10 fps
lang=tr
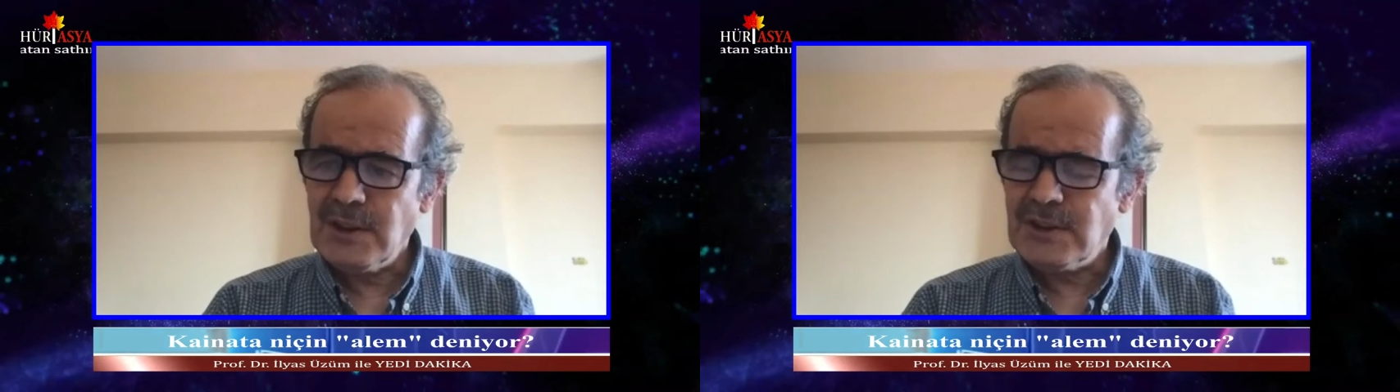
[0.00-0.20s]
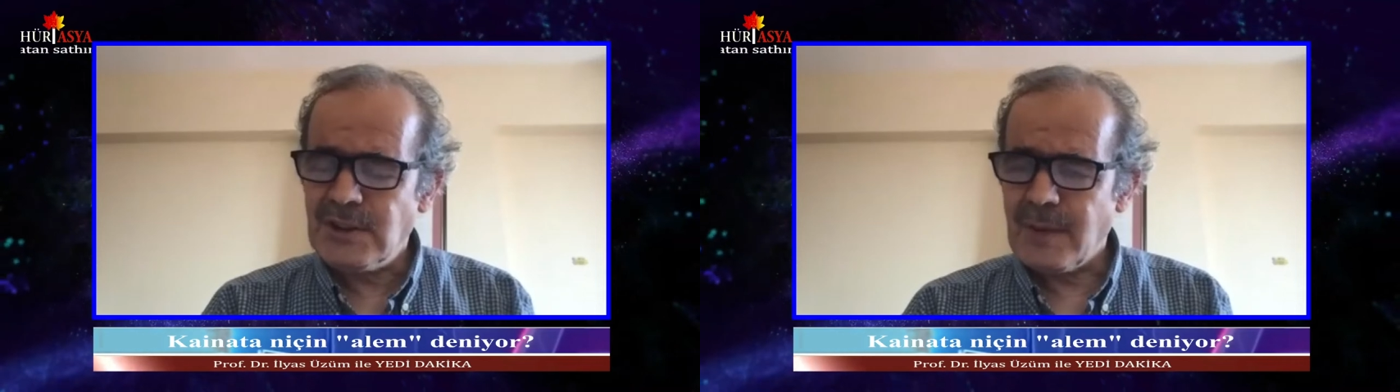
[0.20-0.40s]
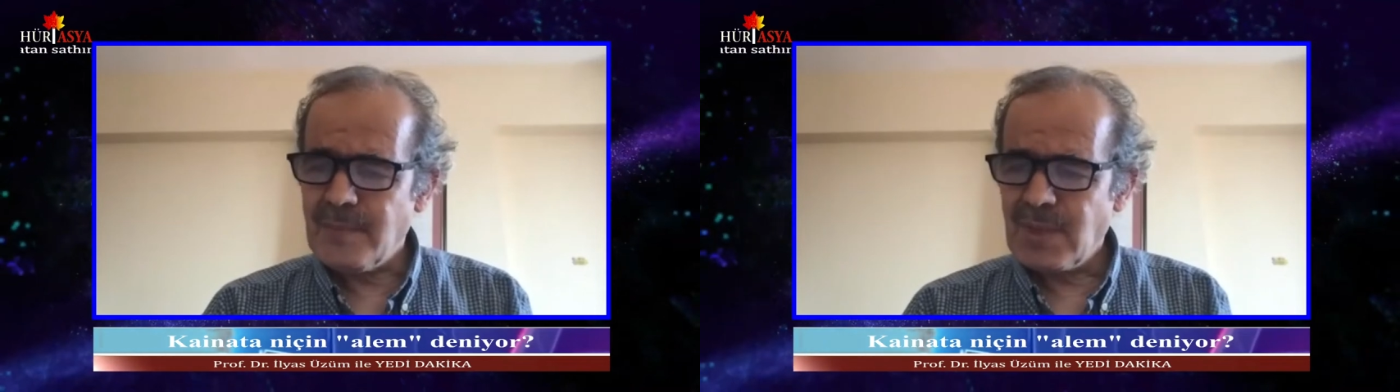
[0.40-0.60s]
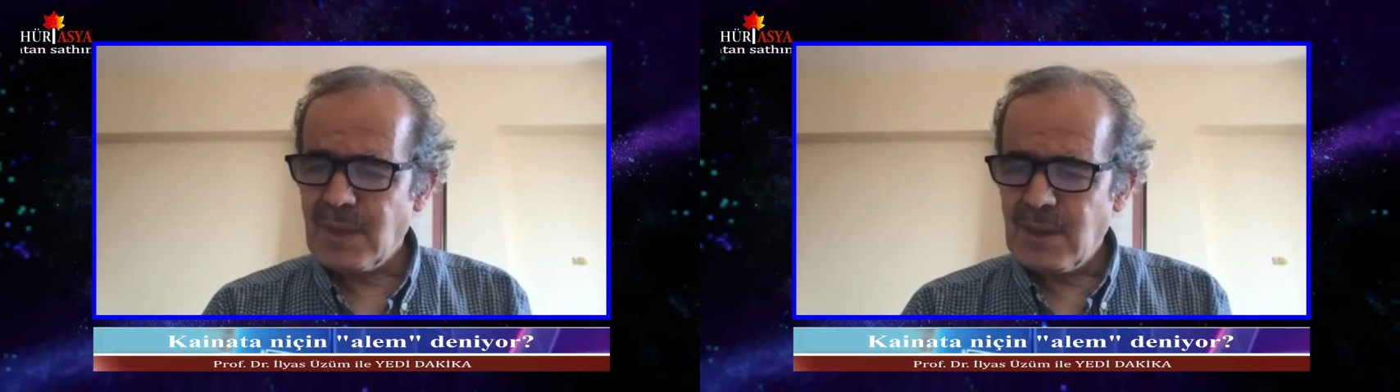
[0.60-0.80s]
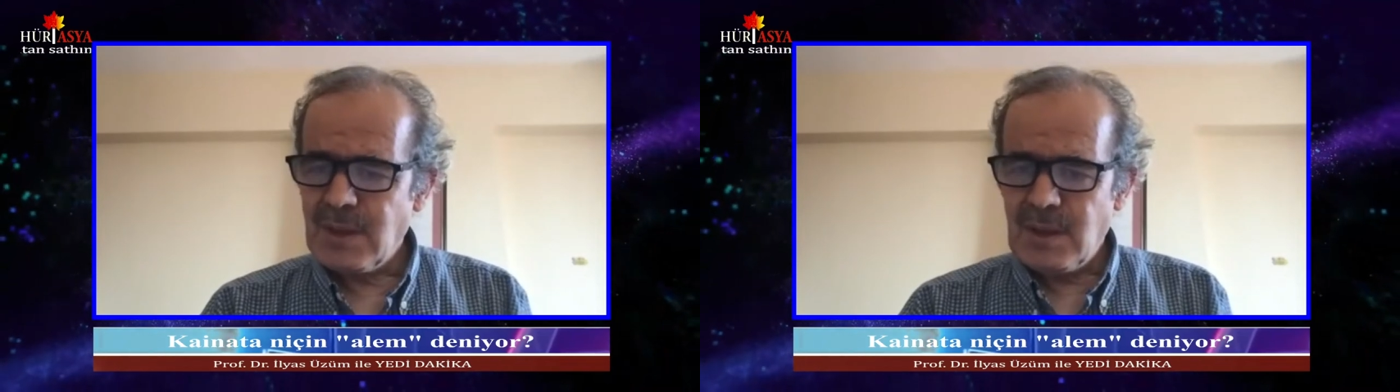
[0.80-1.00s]
İşte
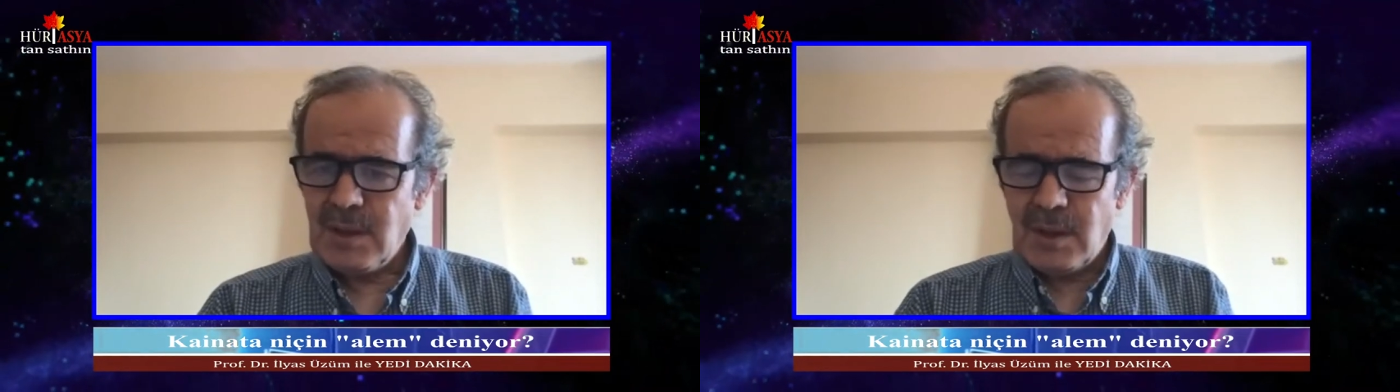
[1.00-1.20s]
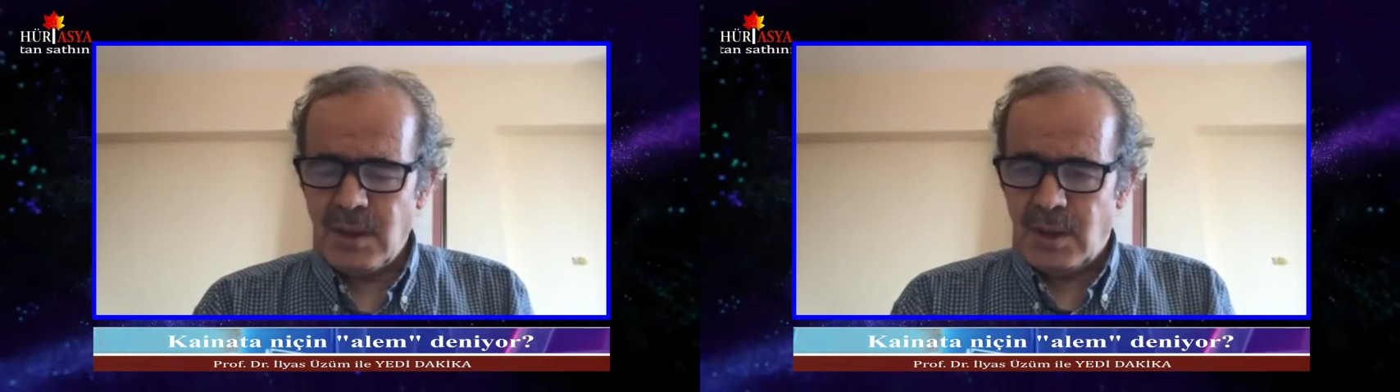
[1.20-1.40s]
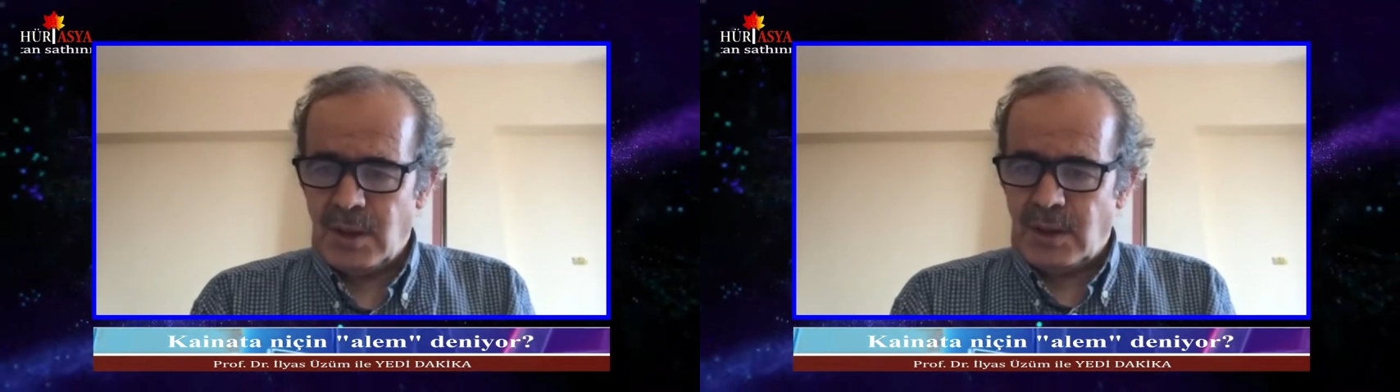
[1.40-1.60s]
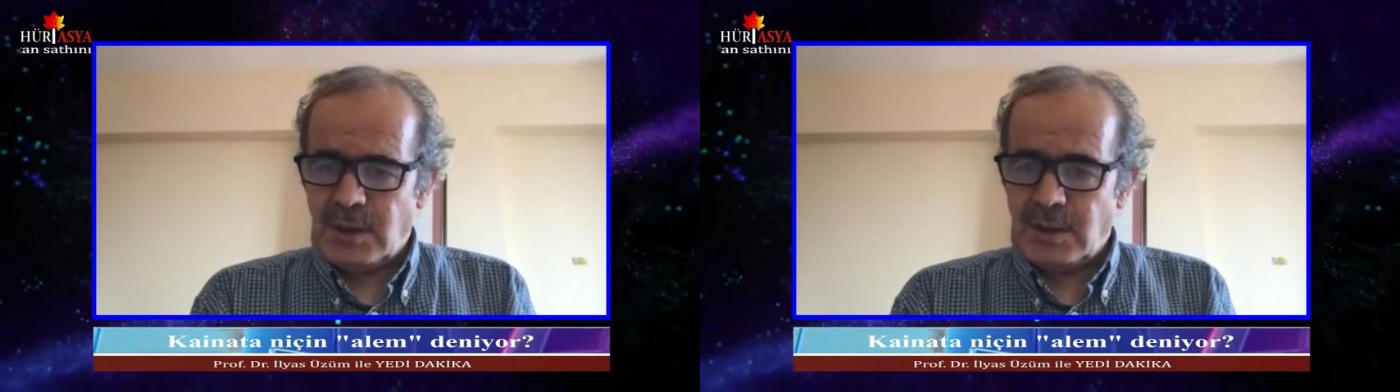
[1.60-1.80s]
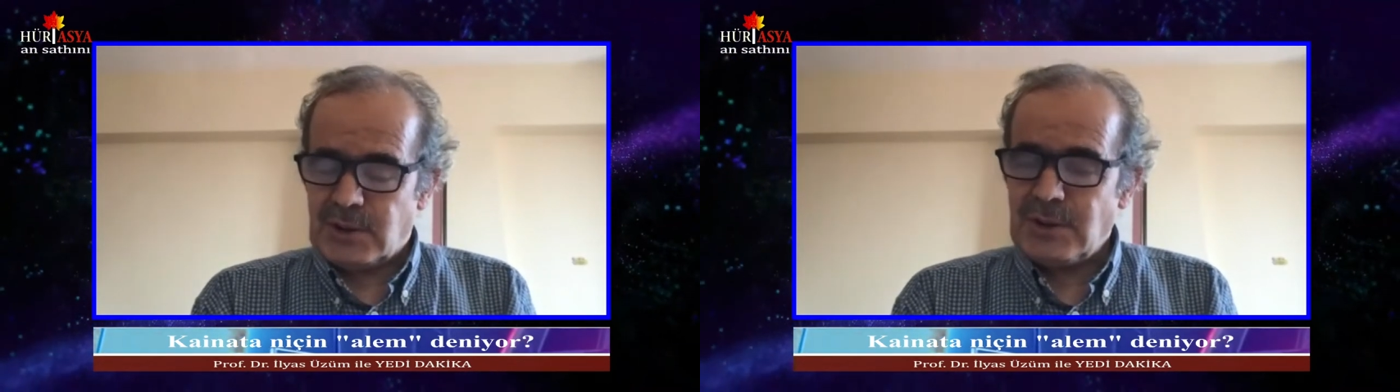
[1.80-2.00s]

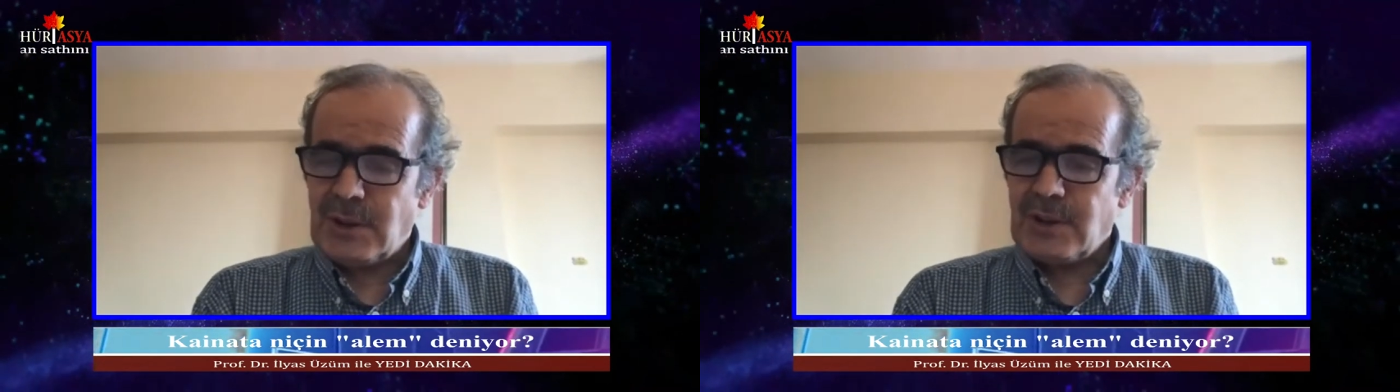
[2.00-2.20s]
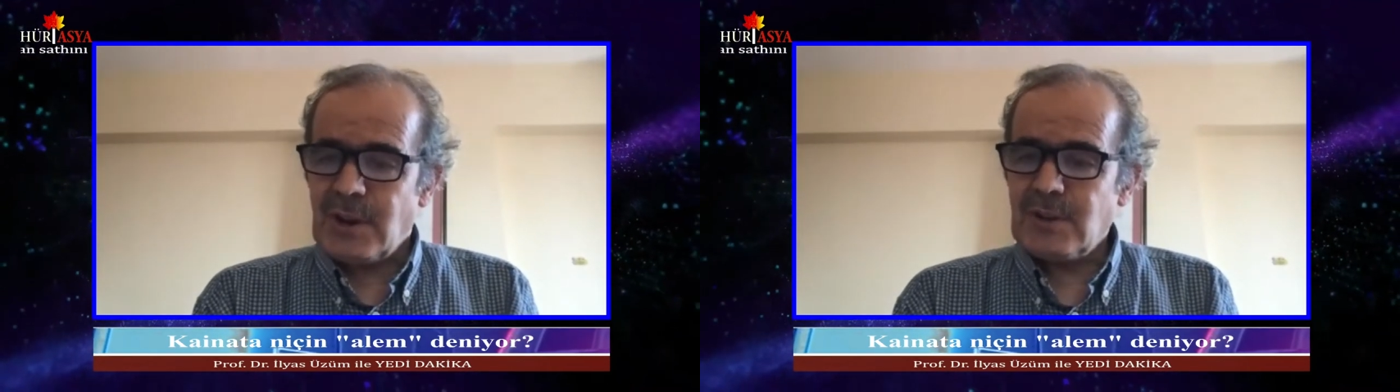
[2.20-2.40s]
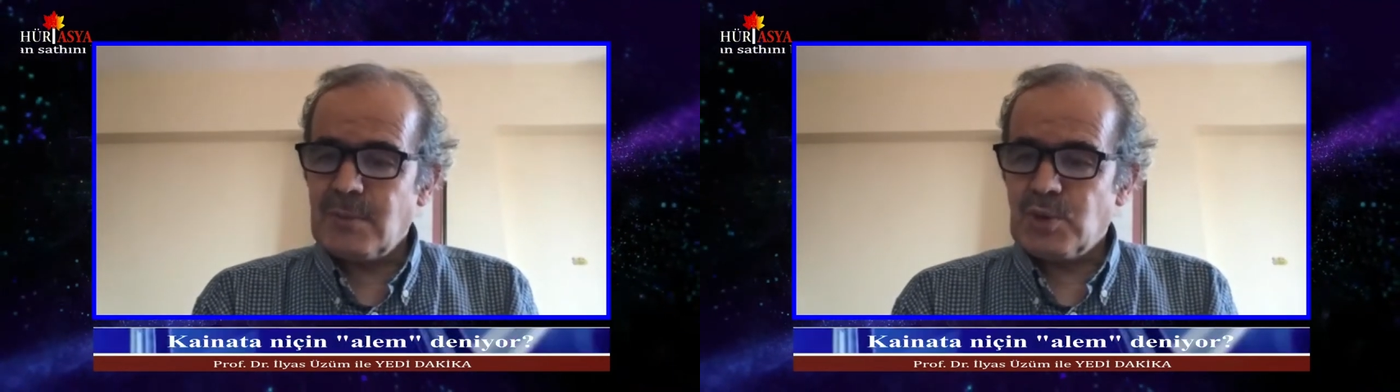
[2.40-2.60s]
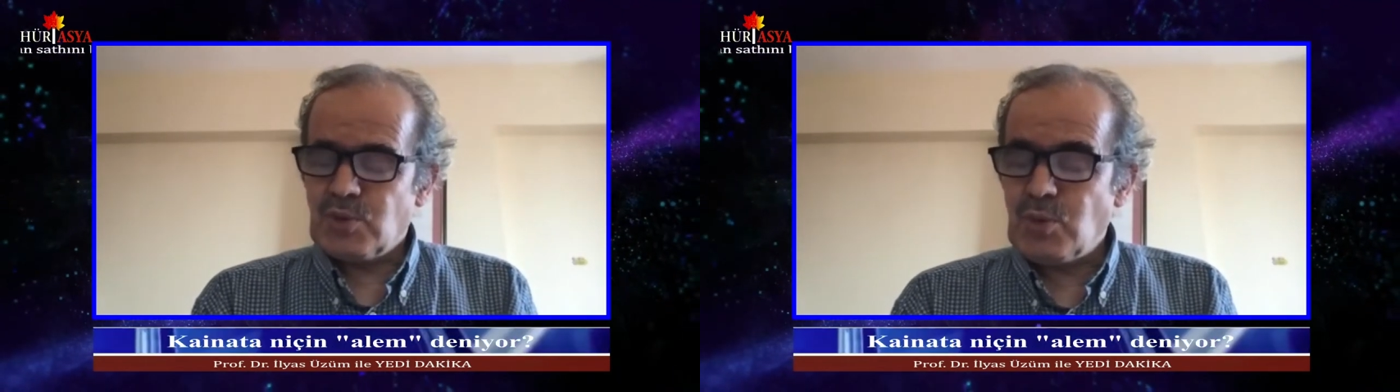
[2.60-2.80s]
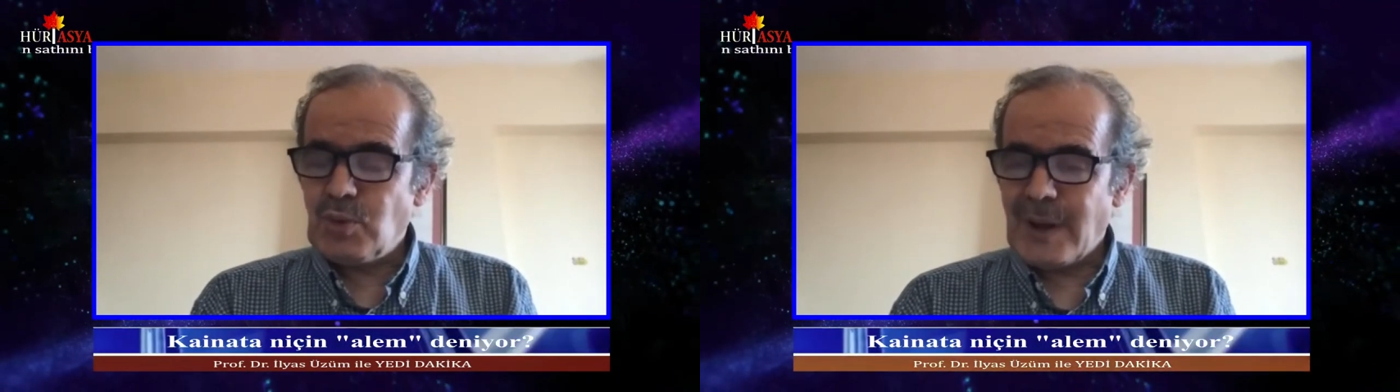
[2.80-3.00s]
içinde
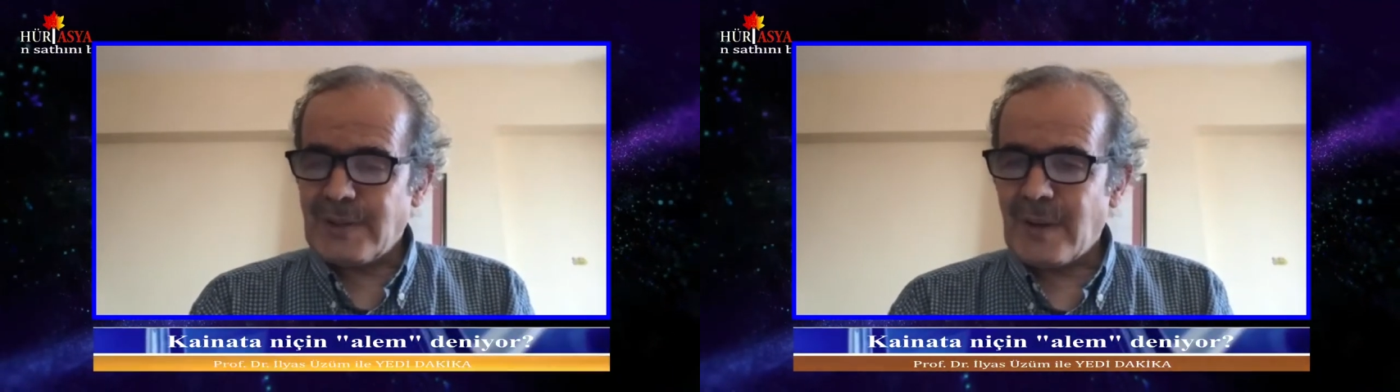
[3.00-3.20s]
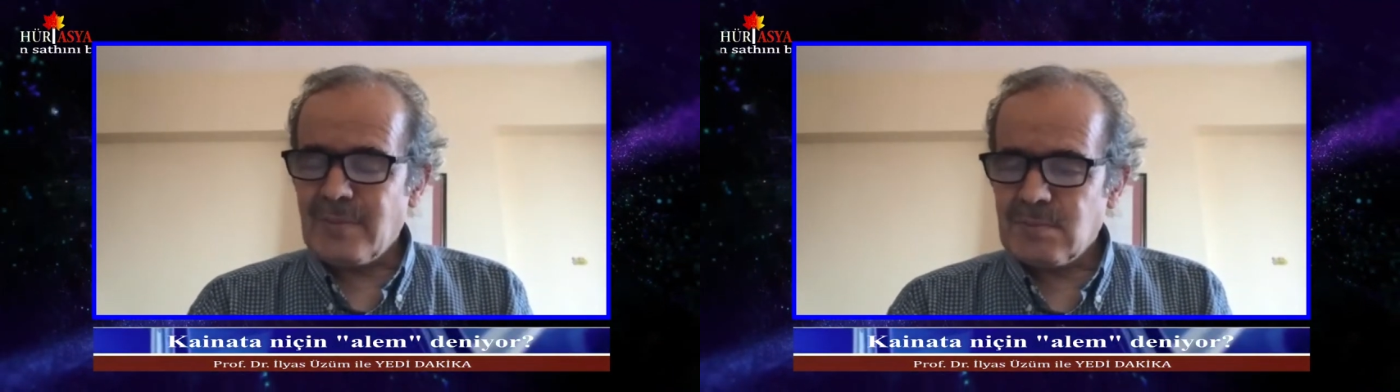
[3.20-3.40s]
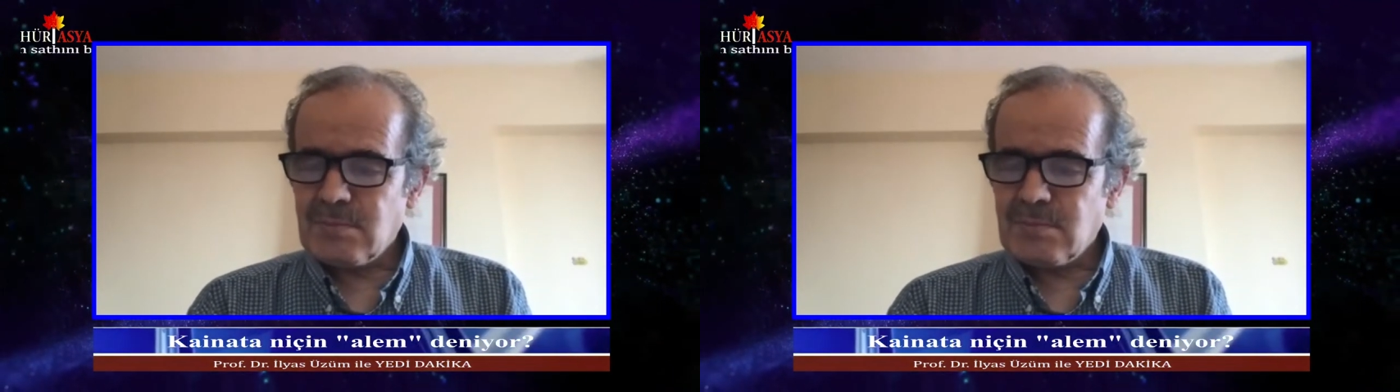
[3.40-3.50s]
yaşadığımız dünyadan